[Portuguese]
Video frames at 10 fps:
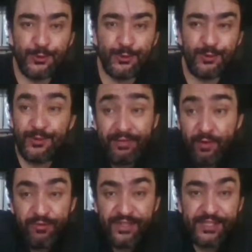não estava
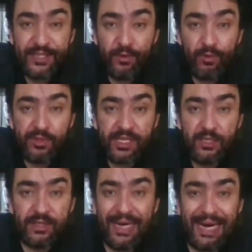convencendo os
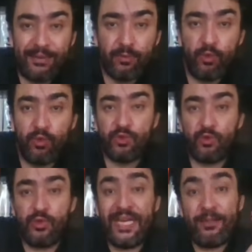candidatos, os,
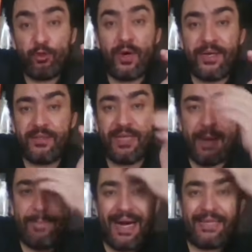os, eleitores dele,
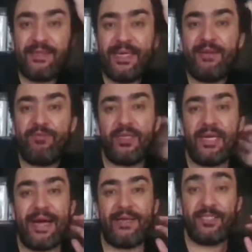a base dele a é
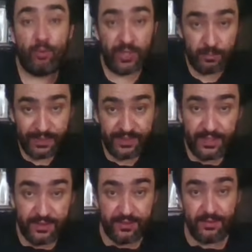votar, segundo as
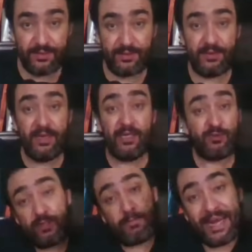pesquisas. Né?
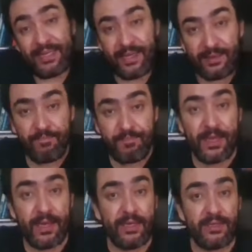Se fosse Biden,
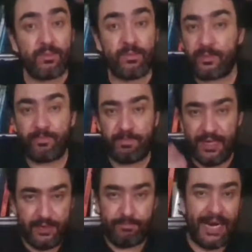
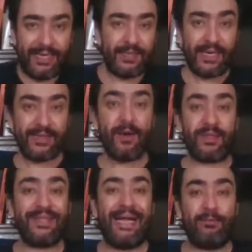né? Biden estaria
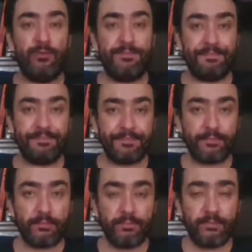derrotado.
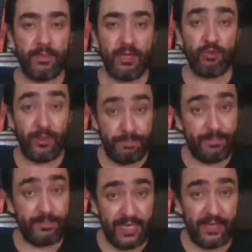
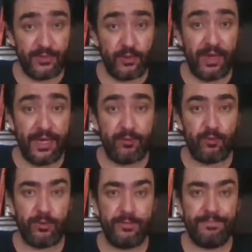Trump teria sido
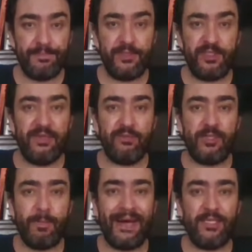eleito se,
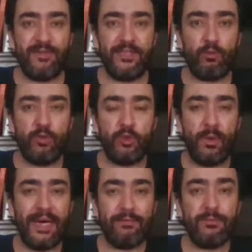se Biden tivesse
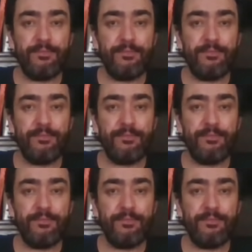continuado.